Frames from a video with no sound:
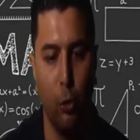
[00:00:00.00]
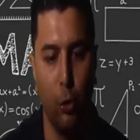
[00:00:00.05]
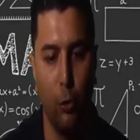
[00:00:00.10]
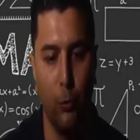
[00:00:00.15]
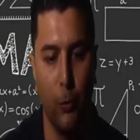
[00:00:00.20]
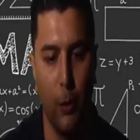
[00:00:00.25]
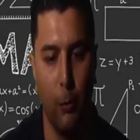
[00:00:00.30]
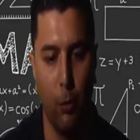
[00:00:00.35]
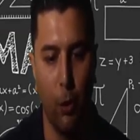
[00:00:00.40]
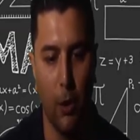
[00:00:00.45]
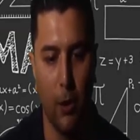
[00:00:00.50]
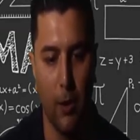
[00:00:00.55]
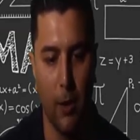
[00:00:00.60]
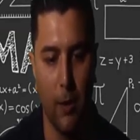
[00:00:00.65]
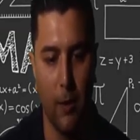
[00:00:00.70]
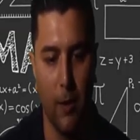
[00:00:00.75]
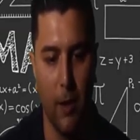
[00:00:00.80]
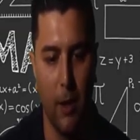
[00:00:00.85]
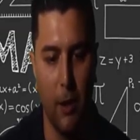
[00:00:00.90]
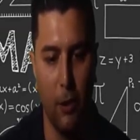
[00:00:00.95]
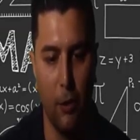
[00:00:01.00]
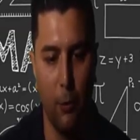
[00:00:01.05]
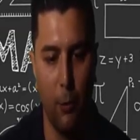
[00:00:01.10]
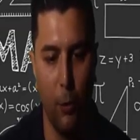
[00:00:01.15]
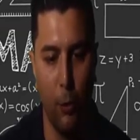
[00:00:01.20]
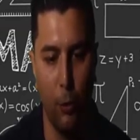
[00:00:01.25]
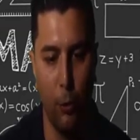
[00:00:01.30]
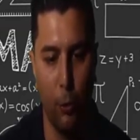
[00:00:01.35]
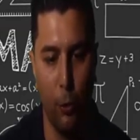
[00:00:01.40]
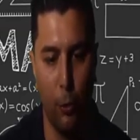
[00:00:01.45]
Bu durumda burası da
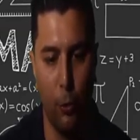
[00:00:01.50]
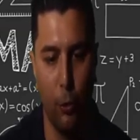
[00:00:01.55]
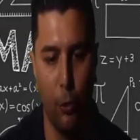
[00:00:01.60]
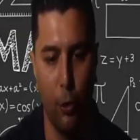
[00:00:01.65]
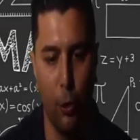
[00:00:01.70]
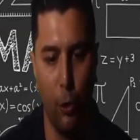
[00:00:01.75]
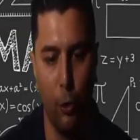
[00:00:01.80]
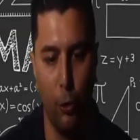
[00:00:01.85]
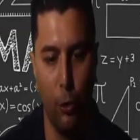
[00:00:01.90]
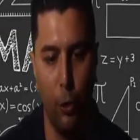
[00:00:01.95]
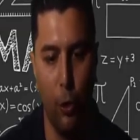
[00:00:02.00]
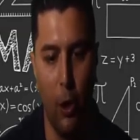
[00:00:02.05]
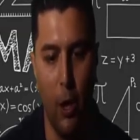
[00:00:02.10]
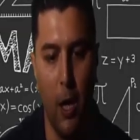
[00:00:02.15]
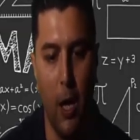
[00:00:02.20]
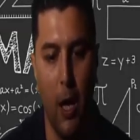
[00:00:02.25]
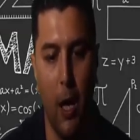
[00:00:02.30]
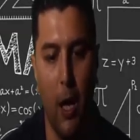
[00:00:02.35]
8 bölü 9 oldu.